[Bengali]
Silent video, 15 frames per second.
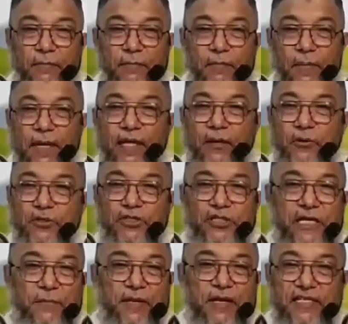মানেই হচ্ছে যে
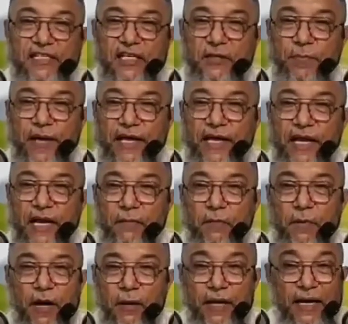আমি নাজাদ পেয়ে গেলাম
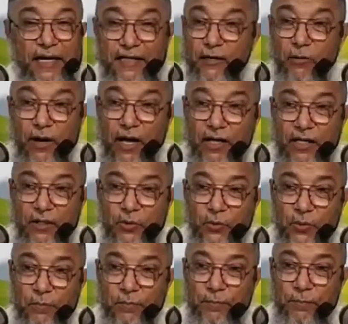এবং এটাও না কিন্তু
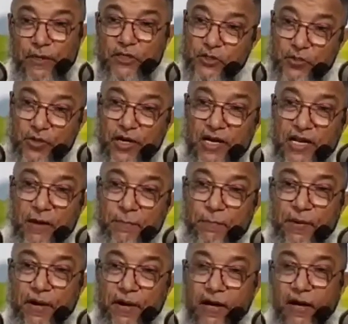পার্সোনালি
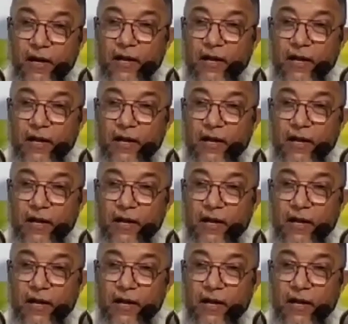আপনার